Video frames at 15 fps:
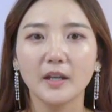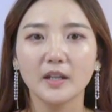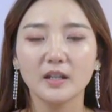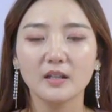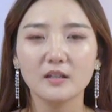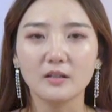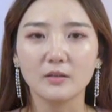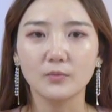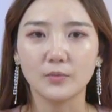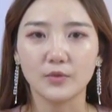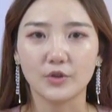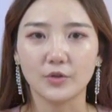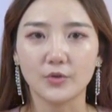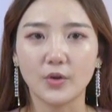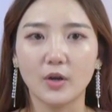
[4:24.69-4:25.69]
因此，五
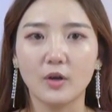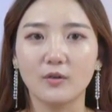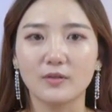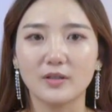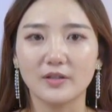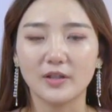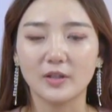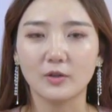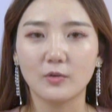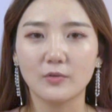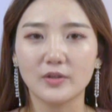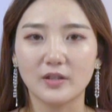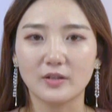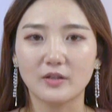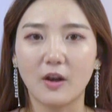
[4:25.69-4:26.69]
十岁后这些东
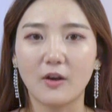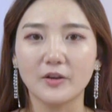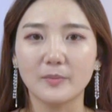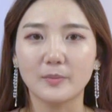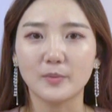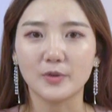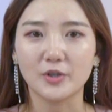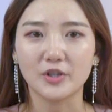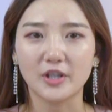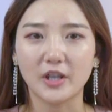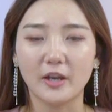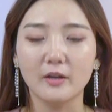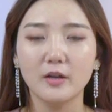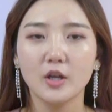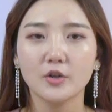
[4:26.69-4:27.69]
西早已不值
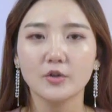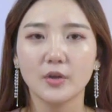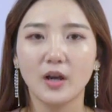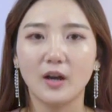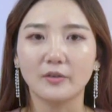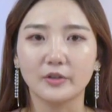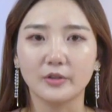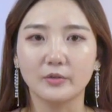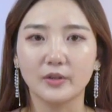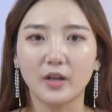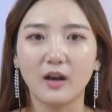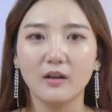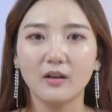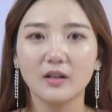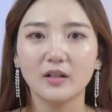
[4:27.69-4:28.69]
钱，最好丢掉。